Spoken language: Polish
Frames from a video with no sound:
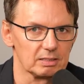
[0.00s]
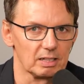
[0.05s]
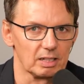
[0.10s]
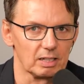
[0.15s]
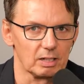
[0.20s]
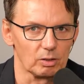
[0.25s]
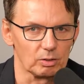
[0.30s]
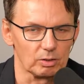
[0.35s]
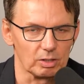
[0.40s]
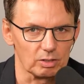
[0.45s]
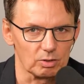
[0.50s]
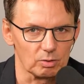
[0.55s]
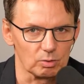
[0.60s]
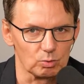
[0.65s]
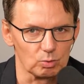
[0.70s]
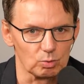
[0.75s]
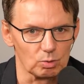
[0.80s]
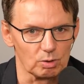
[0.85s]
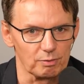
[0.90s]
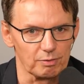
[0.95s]
Na ile one są
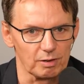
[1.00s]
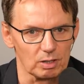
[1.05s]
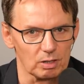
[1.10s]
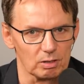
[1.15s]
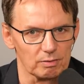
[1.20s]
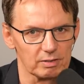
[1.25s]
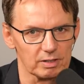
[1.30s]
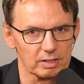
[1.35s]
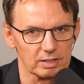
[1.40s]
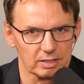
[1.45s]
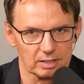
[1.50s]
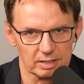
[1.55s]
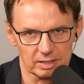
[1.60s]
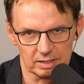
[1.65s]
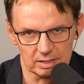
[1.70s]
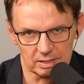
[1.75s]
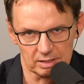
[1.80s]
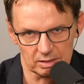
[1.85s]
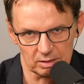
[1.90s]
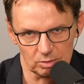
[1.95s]
długofalowe, na
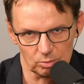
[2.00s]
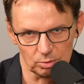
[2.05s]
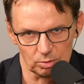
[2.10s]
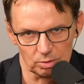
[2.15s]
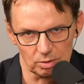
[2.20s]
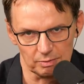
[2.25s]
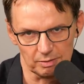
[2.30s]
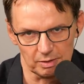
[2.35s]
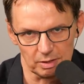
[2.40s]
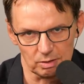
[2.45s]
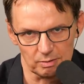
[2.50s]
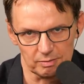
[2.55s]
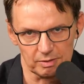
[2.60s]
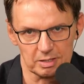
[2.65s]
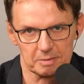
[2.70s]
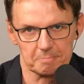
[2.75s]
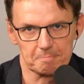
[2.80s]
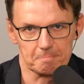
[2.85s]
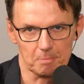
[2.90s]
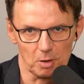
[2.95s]
ile
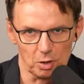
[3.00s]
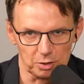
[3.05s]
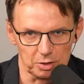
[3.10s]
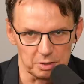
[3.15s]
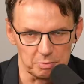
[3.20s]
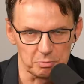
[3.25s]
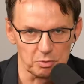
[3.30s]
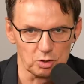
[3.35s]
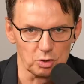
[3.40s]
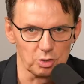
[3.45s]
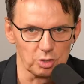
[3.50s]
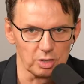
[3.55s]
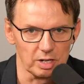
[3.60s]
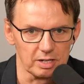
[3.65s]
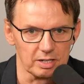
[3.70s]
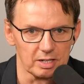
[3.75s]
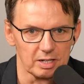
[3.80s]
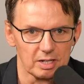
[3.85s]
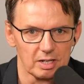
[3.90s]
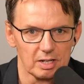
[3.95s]
krótkofalowe, o tym dzisiaj